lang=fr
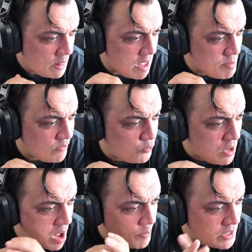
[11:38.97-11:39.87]
Ah, mais vous,
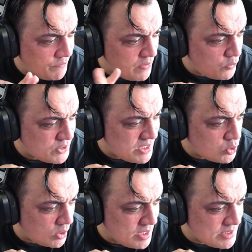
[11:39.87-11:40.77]
à mon avis, vos
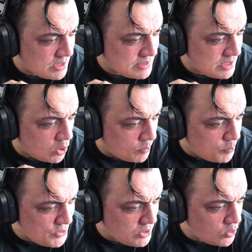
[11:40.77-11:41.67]
historiques, c'est
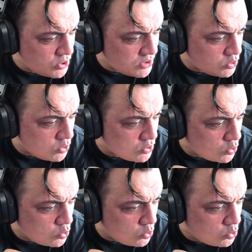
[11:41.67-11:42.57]
rempli de...
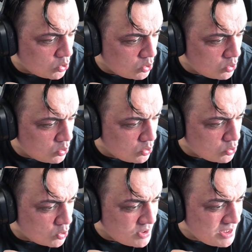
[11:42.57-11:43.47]

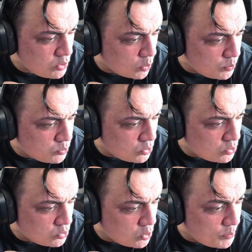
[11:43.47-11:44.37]
de... sites
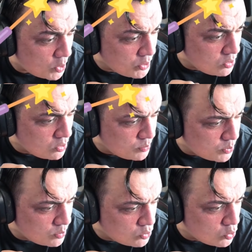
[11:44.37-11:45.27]
de... porno...
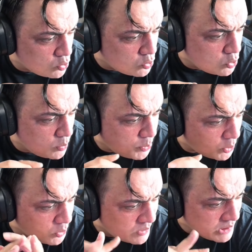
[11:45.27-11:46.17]
de porno, euh, hein.